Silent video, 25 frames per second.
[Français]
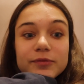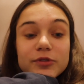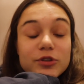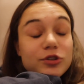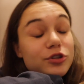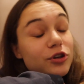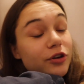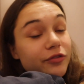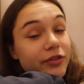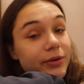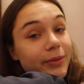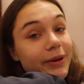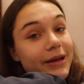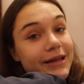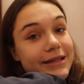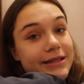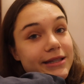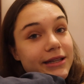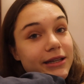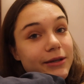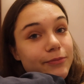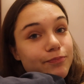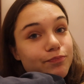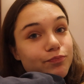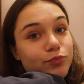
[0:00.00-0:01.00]
j'en fais pas
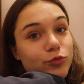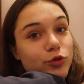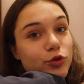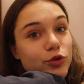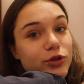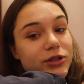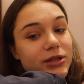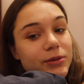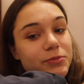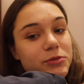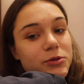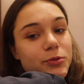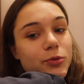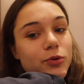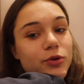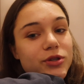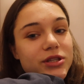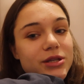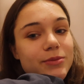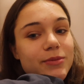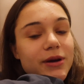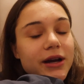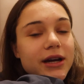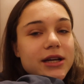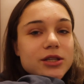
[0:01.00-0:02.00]
assez. Donc c'est un petit peu
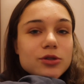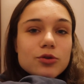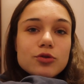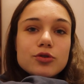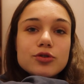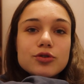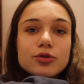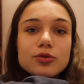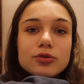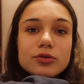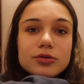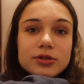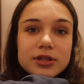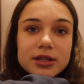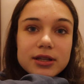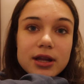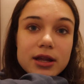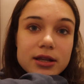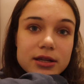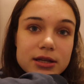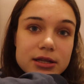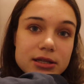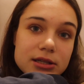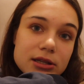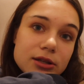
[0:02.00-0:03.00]
aussi ma résolution de cette
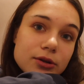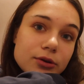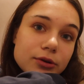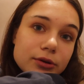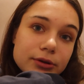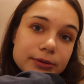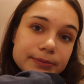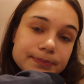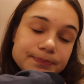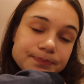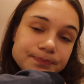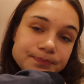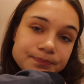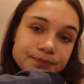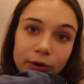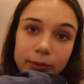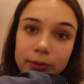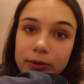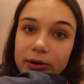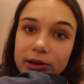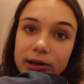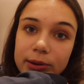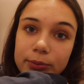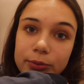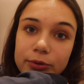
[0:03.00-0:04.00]
année, c'est de
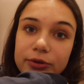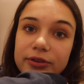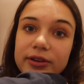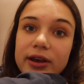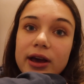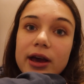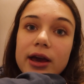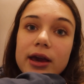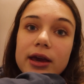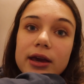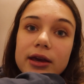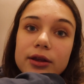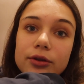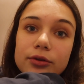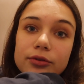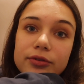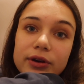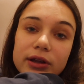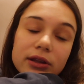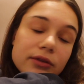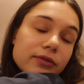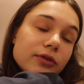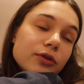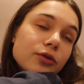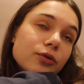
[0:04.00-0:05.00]
reprendre un peu ça et de
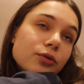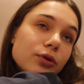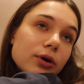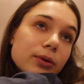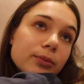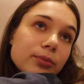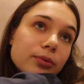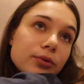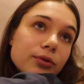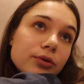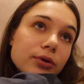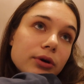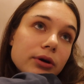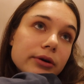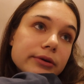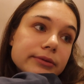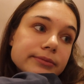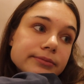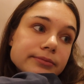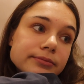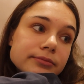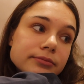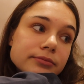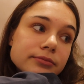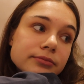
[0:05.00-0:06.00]
faire des vidéos un peu euh,
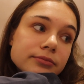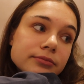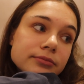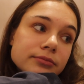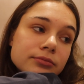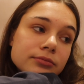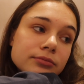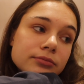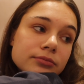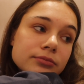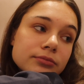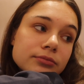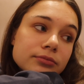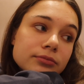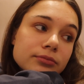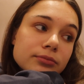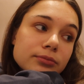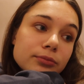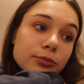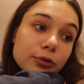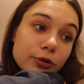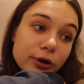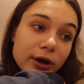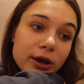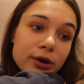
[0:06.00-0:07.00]

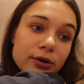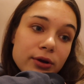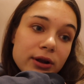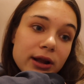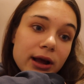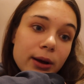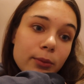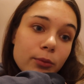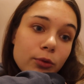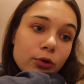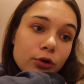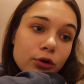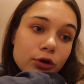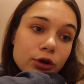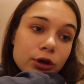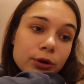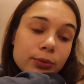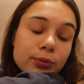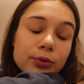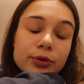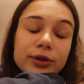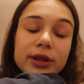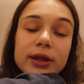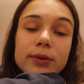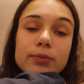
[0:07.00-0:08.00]
plus régulièrement et
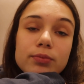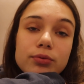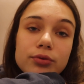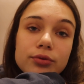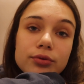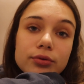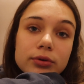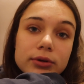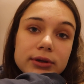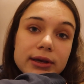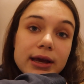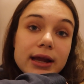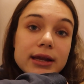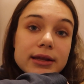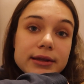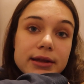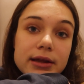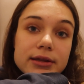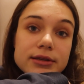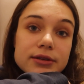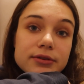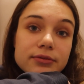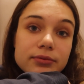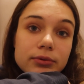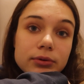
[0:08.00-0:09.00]
peut-être plus
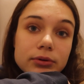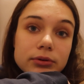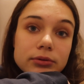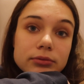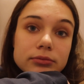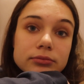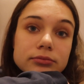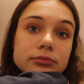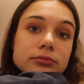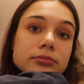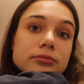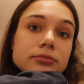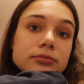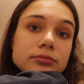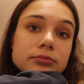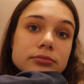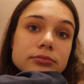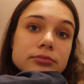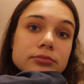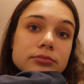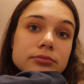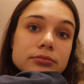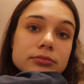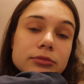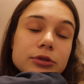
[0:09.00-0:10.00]
qualitatives.
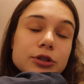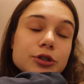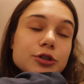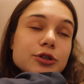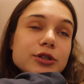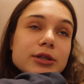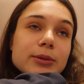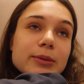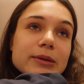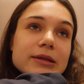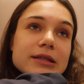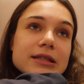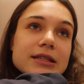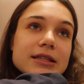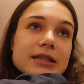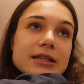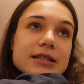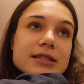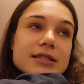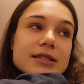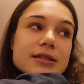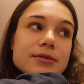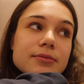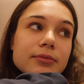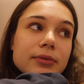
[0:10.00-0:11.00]
Je sais pas si ça
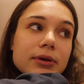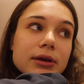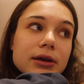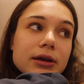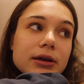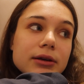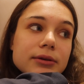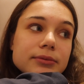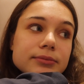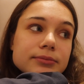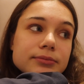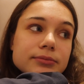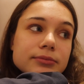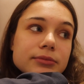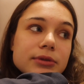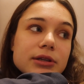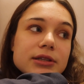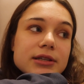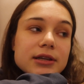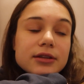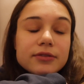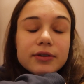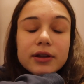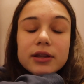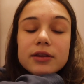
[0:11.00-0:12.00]
se dit mais
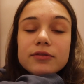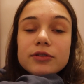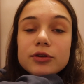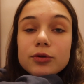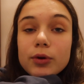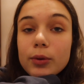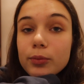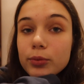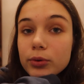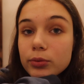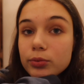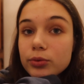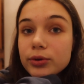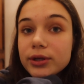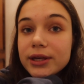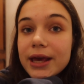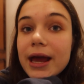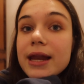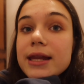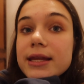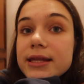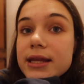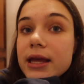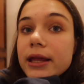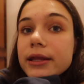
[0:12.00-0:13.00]
essayer de faire des vidéos un peu plus
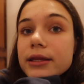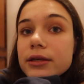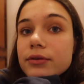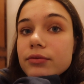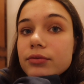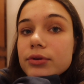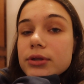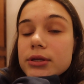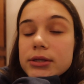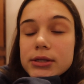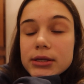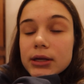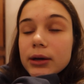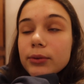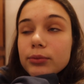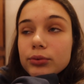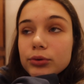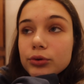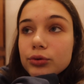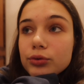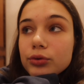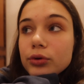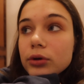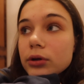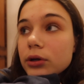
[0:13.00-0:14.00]
qualitatives aussi c'est un
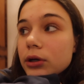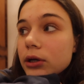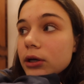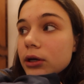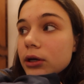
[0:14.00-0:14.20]
peu cool.